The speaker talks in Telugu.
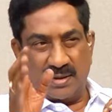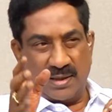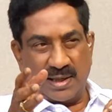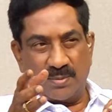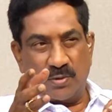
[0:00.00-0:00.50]

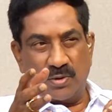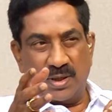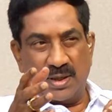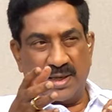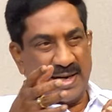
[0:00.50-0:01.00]
జగన్మోహన్
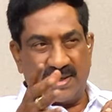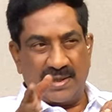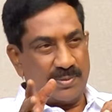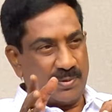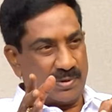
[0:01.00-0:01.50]
రెడ్డి లైక్
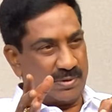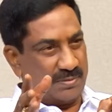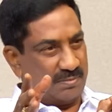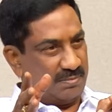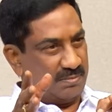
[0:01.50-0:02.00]
చేయకపోవచ్చు
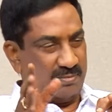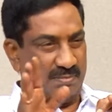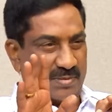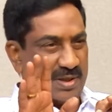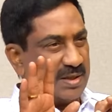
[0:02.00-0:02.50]

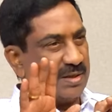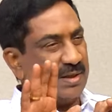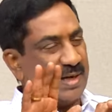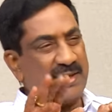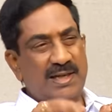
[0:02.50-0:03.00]

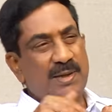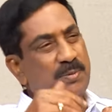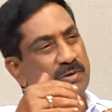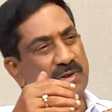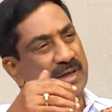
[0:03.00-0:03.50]
లైక్
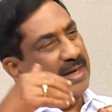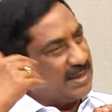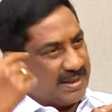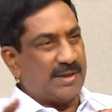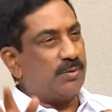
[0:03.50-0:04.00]
చేయకపోవచ్చు కదా లైక్
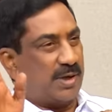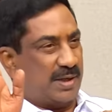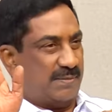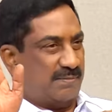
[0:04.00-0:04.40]
చేయడు కూడా